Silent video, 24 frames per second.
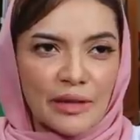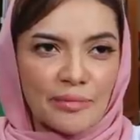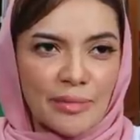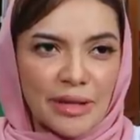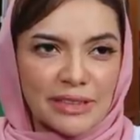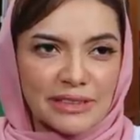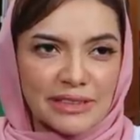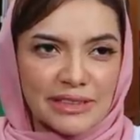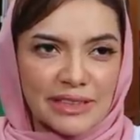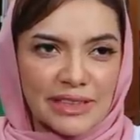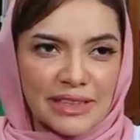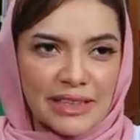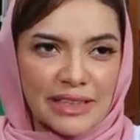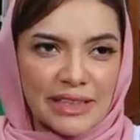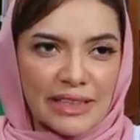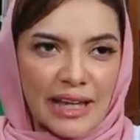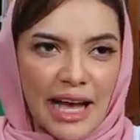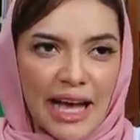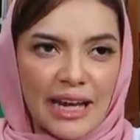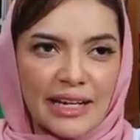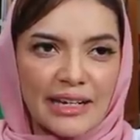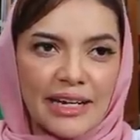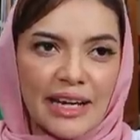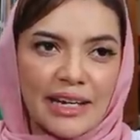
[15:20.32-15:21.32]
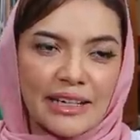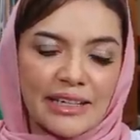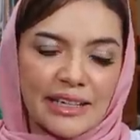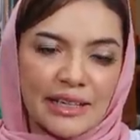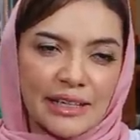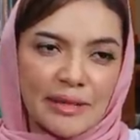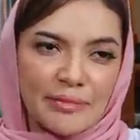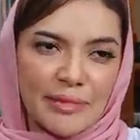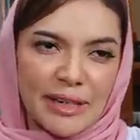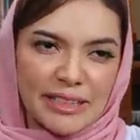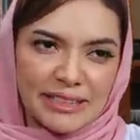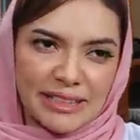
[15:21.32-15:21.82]
yang masih ada
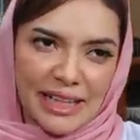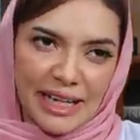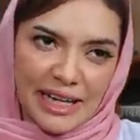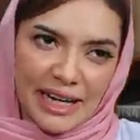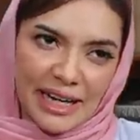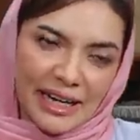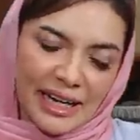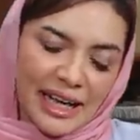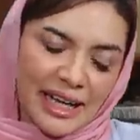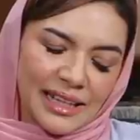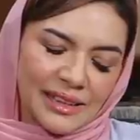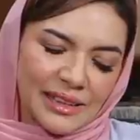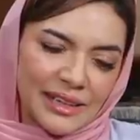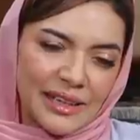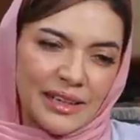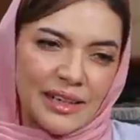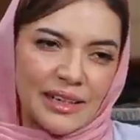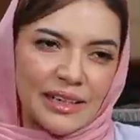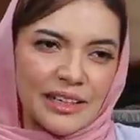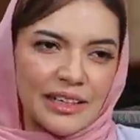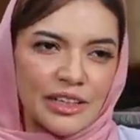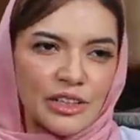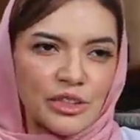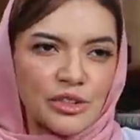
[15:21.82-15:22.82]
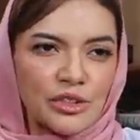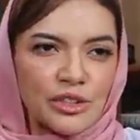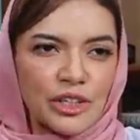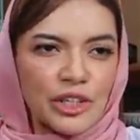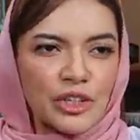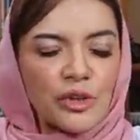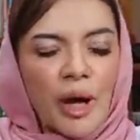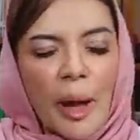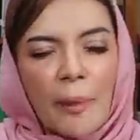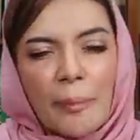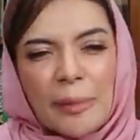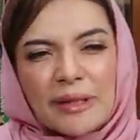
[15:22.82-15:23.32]
di masyarakat itu
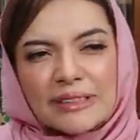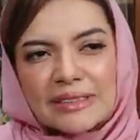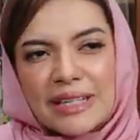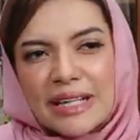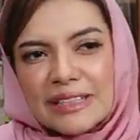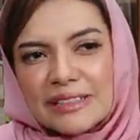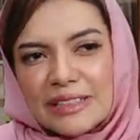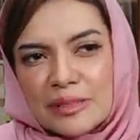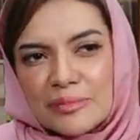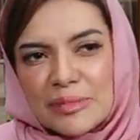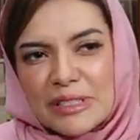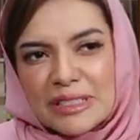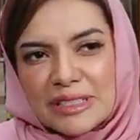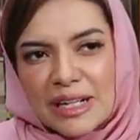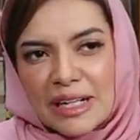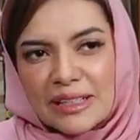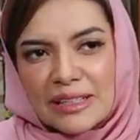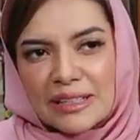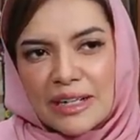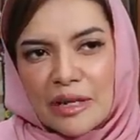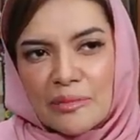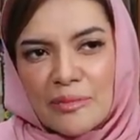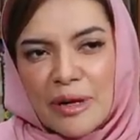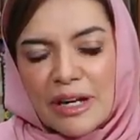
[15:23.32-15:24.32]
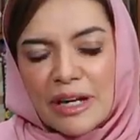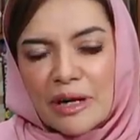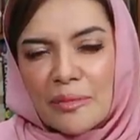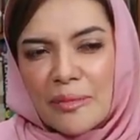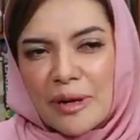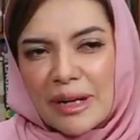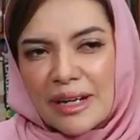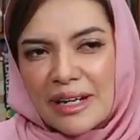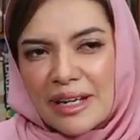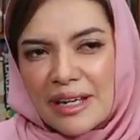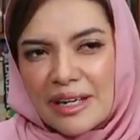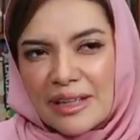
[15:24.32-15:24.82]
itu apa saja misalnya dan
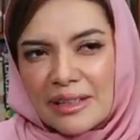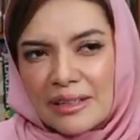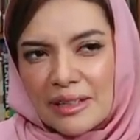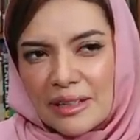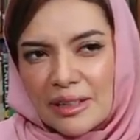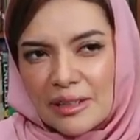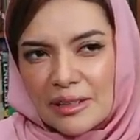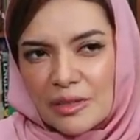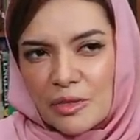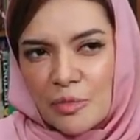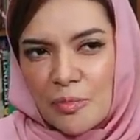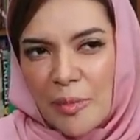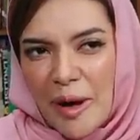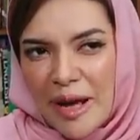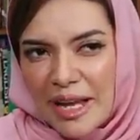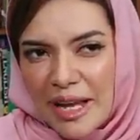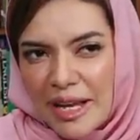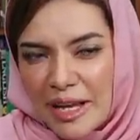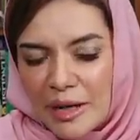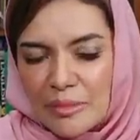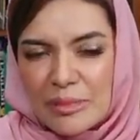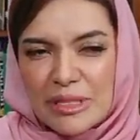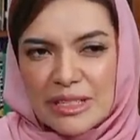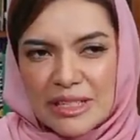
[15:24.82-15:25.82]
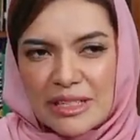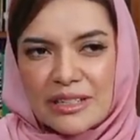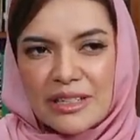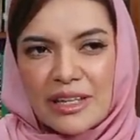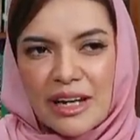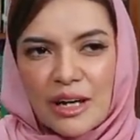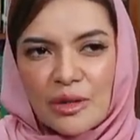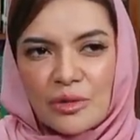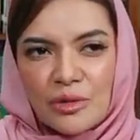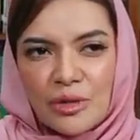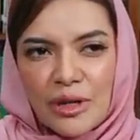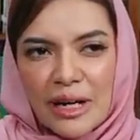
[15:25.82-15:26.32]
bagaimana upaya yang bisa
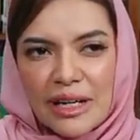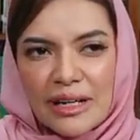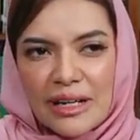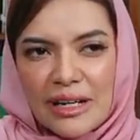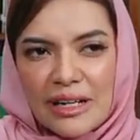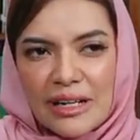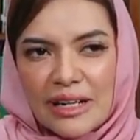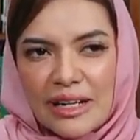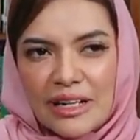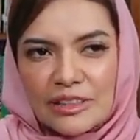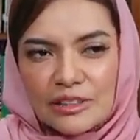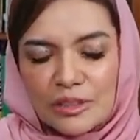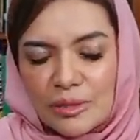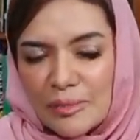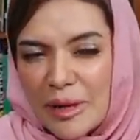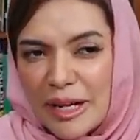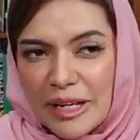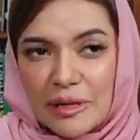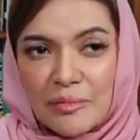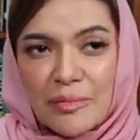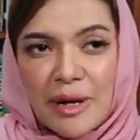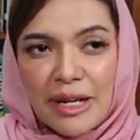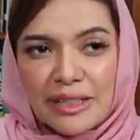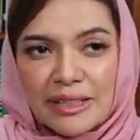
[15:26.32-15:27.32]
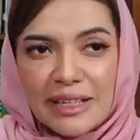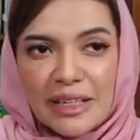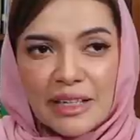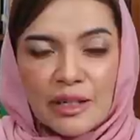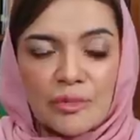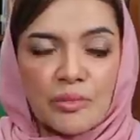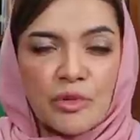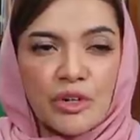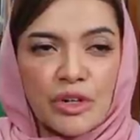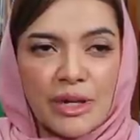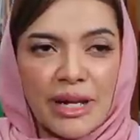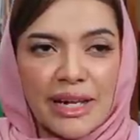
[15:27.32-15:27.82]
dilakukan agar semakin banyak
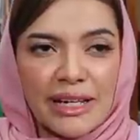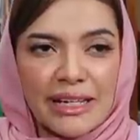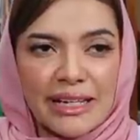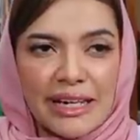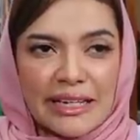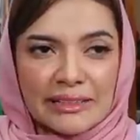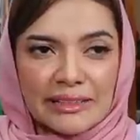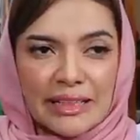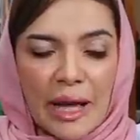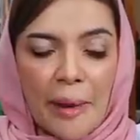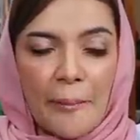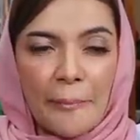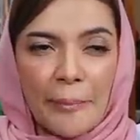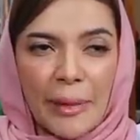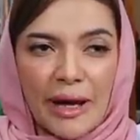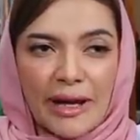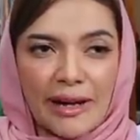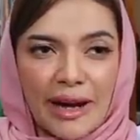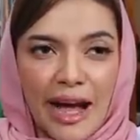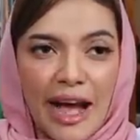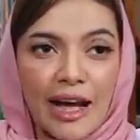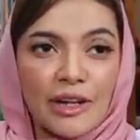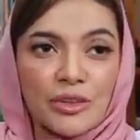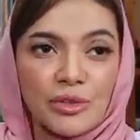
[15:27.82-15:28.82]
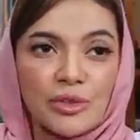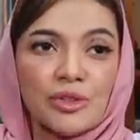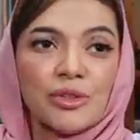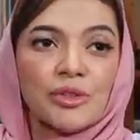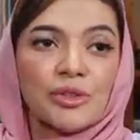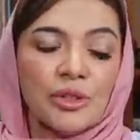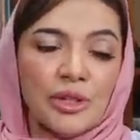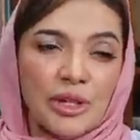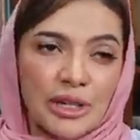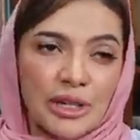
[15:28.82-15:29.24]
kemudian yang tanpa ragu